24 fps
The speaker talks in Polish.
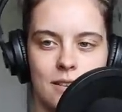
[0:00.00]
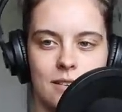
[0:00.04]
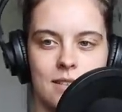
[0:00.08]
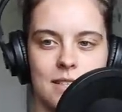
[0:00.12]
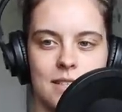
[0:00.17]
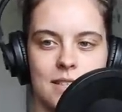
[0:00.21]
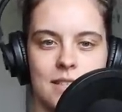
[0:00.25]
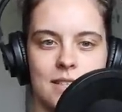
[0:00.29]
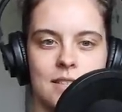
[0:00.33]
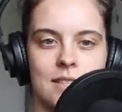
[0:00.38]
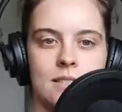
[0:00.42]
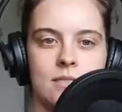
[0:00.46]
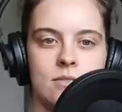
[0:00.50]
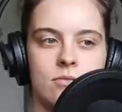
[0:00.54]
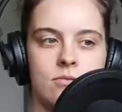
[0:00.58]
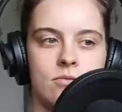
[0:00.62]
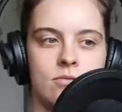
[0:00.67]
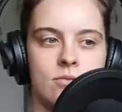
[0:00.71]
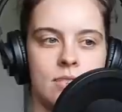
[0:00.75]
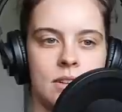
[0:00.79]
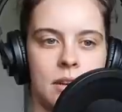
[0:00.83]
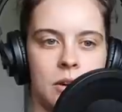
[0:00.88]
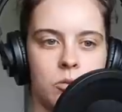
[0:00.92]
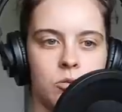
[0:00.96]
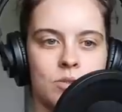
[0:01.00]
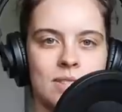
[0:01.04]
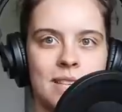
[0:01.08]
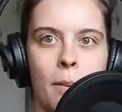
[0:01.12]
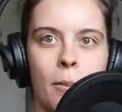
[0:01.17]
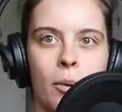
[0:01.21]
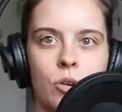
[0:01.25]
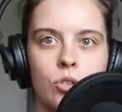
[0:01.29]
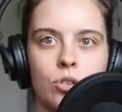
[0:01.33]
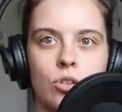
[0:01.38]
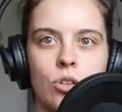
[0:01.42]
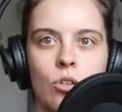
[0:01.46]
z taką
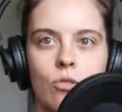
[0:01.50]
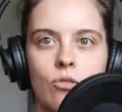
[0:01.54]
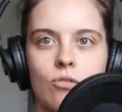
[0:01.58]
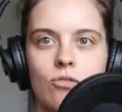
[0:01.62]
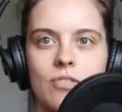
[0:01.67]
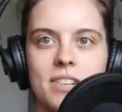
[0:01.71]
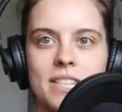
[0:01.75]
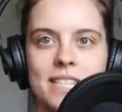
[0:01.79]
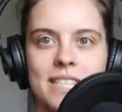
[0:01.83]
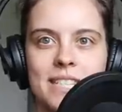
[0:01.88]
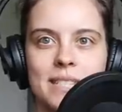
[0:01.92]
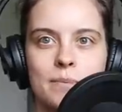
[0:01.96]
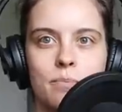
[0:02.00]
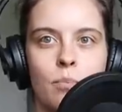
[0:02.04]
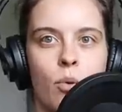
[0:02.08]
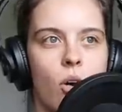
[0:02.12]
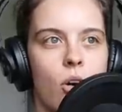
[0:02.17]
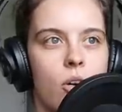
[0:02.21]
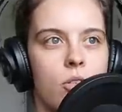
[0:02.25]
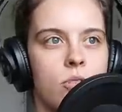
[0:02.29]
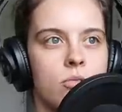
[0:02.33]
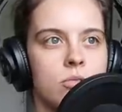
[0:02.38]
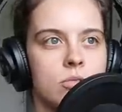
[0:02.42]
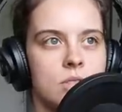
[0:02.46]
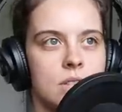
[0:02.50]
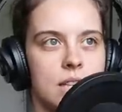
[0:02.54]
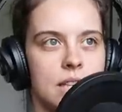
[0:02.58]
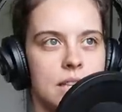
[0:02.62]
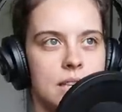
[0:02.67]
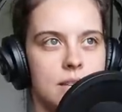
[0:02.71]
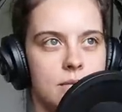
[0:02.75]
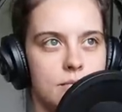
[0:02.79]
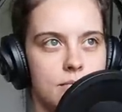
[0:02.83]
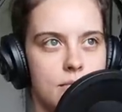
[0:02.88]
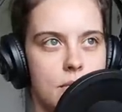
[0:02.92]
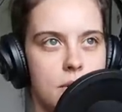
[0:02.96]
samotną wyspą,
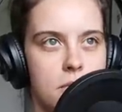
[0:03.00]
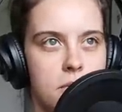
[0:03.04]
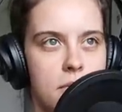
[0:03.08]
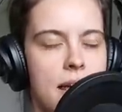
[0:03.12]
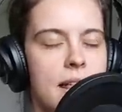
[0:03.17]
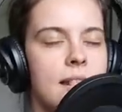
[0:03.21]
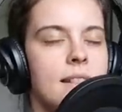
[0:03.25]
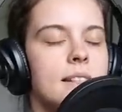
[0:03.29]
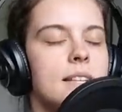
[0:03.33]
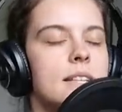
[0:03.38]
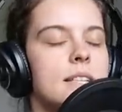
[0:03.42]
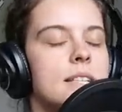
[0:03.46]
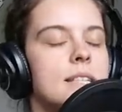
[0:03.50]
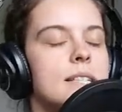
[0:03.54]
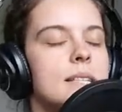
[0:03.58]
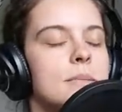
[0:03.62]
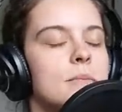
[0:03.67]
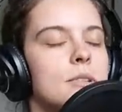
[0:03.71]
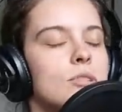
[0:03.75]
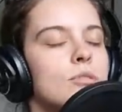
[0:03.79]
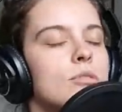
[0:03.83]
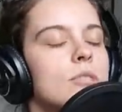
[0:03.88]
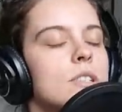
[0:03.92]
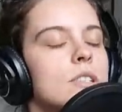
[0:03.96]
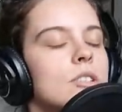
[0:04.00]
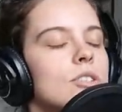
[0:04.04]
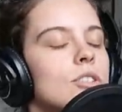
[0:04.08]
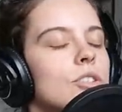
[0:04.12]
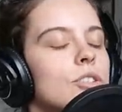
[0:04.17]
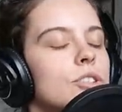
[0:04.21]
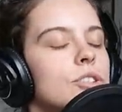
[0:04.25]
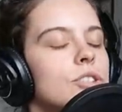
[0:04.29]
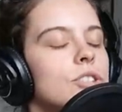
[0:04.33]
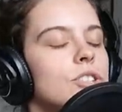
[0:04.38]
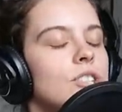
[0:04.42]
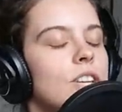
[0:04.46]
takim mędrcem, który
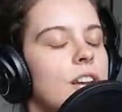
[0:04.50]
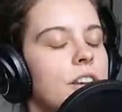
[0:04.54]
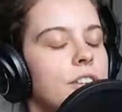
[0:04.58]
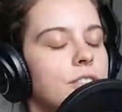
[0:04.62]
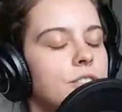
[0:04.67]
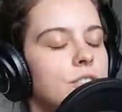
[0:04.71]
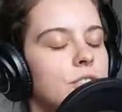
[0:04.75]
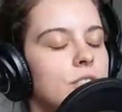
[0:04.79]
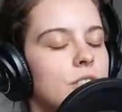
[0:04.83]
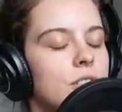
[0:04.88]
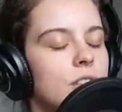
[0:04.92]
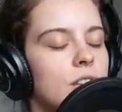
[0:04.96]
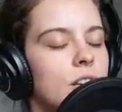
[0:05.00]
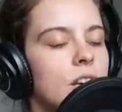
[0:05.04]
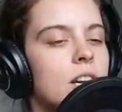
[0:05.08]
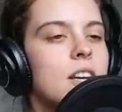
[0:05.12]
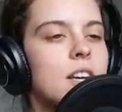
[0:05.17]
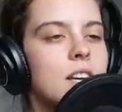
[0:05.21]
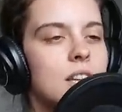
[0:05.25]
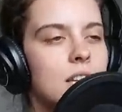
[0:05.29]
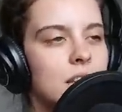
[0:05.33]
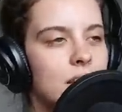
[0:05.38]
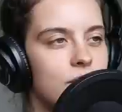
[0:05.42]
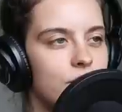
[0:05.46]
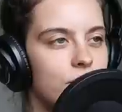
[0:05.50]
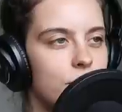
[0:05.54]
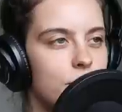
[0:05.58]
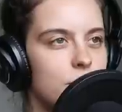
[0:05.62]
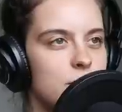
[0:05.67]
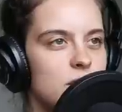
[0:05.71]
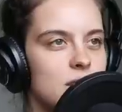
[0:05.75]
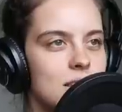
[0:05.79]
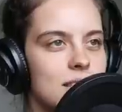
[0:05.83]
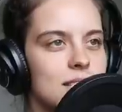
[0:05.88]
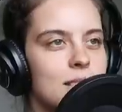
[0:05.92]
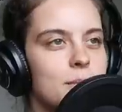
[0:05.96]
tylko siedzi i
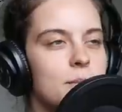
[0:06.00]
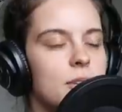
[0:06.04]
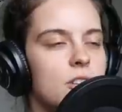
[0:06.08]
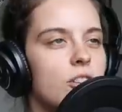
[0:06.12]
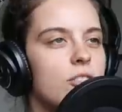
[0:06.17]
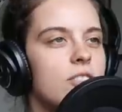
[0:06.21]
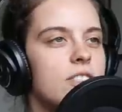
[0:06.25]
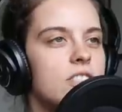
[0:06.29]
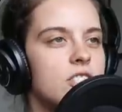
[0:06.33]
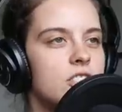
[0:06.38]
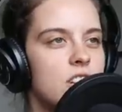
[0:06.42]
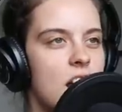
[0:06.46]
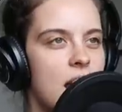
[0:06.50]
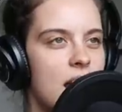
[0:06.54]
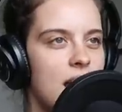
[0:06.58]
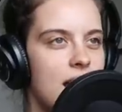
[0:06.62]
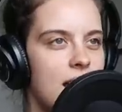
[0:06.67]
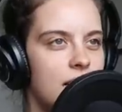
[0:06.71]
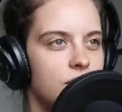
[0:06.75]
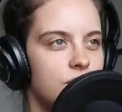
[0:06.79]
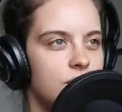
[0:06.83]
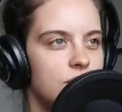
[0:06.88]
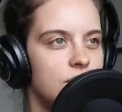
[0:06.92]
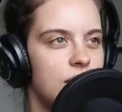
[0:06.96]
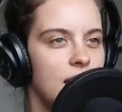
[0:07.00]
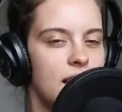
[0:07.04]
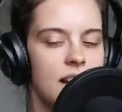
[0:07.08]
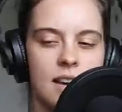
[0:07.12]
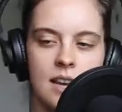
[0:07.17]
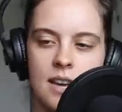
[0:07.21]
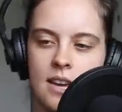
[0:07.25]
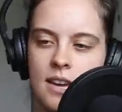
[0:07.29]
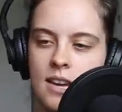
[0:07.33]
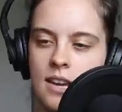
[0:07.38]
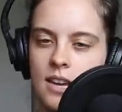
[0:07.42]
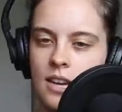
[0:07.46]
wymyśla sobie nowe challenge,
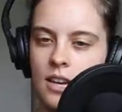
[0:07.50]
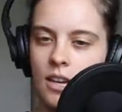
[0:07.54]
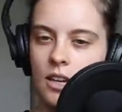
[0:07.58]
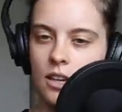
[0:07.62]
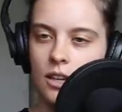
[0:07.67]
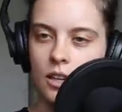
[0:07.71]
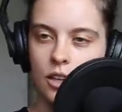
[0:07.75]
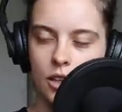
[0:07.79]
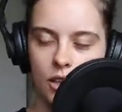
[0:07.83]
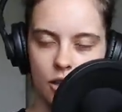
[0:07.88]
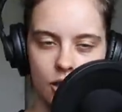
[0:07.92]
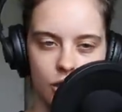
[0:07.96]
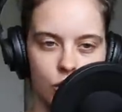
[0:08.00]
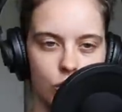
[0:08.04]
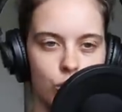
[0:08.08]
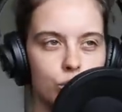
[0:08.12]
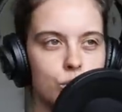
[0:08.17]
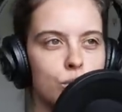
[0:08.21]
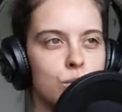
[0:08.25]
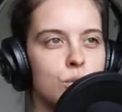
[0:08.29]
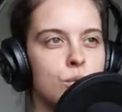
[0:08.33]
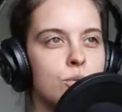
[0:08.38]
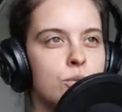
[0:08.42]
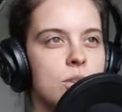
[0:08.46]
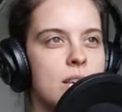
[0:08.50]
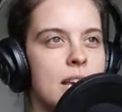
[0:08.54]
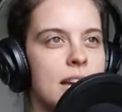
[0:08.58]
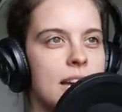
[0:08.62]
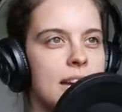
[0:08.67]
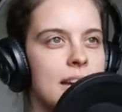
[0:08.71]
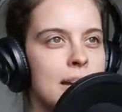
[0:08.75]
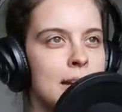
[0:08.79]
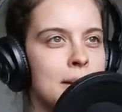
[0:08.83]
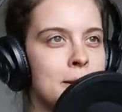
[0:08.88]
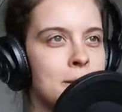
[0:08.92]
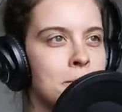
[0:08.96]

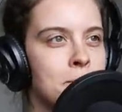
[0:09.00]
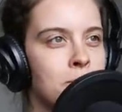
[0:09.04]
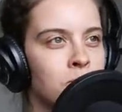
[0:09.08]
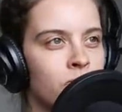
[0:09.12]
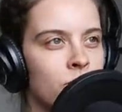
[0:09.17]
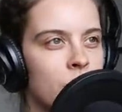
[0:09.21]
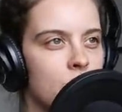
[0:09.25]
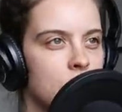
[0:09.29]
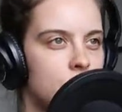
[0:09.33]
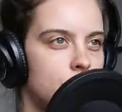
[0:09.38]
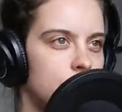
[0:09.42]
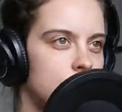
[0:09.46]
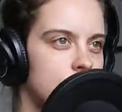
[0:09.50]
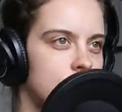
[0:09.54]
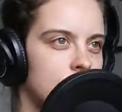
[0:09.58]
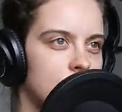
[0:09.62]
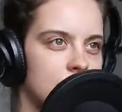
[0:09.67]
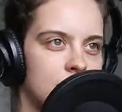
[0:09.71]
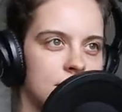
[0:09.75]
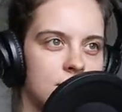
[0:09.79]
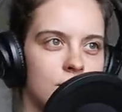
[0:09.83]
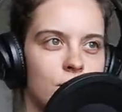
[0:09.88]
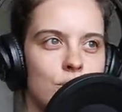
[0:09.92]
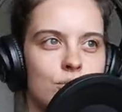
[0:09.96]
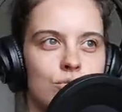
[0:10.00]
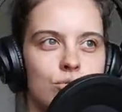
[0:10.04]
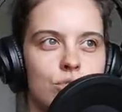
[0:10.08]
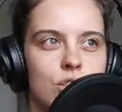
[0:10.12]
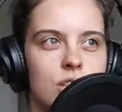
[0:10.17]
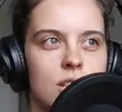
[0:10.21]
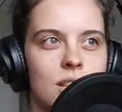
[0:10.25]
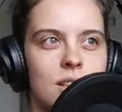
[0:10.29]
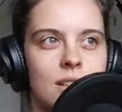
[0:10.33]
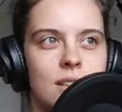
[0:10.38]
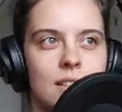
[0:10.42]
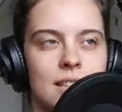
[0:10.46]
gotuje, czyta
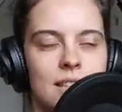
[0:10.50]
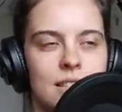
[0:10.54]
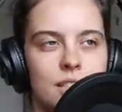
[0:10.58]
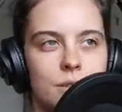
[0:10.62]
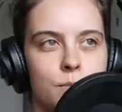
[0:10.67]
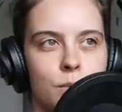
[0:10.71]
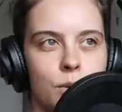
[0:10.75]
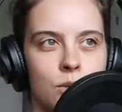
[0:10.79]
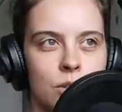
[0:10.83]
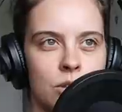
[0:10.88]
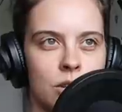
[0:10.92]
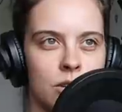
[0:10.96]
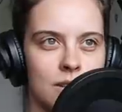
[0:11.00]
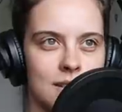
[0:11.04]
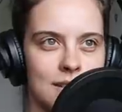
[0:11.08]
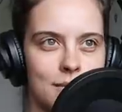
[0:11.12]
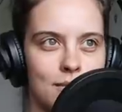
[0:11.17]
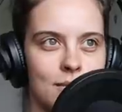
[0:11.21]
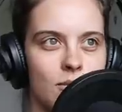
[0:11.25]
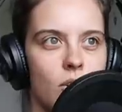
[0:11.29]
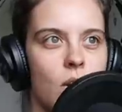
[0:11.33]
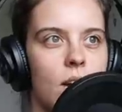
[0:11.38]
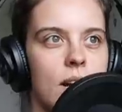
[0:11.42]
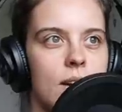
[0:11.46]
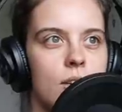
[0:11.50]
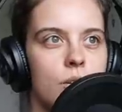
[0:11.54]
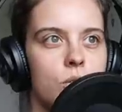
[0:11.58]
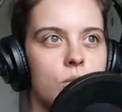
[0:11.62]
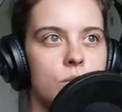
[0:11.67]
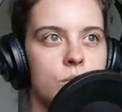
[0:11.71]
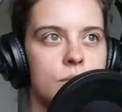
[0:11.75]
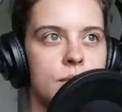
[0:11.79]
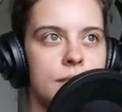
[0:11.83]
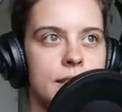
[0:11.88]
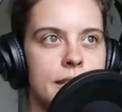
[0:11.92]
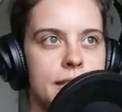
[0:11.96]
książki i leży pod kocem. No ale
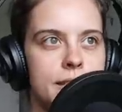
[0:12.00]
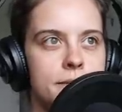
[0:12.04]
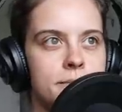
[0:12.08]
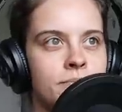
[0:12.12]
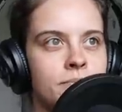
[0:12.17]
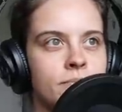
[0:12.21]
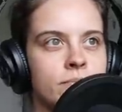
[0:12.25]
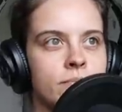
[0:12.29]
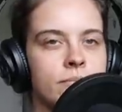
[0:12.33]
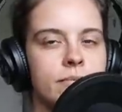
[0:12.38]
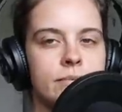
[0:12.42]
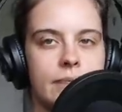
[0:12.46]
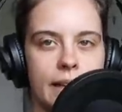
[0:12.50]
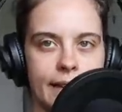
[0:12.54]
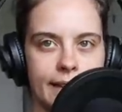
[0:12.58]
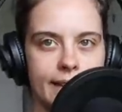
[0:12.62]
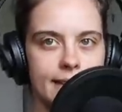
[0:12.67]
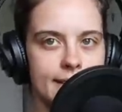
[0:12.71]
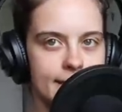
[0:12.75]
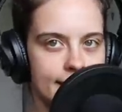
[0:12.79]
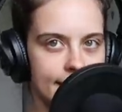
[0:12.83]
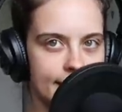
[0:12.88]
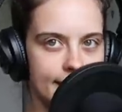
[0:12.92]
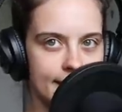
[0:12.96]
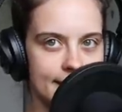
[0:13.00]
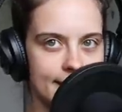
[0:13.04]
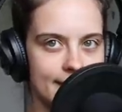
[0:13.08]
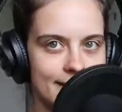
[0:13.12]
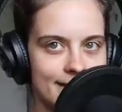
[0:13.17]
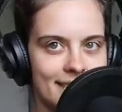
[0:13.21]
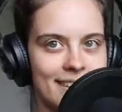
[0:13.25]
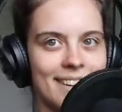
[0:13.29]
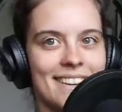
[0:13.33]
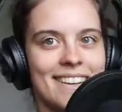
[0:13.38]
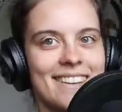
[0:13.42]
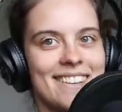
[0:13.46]
ogólnie tak nie
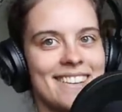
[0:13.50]
jest.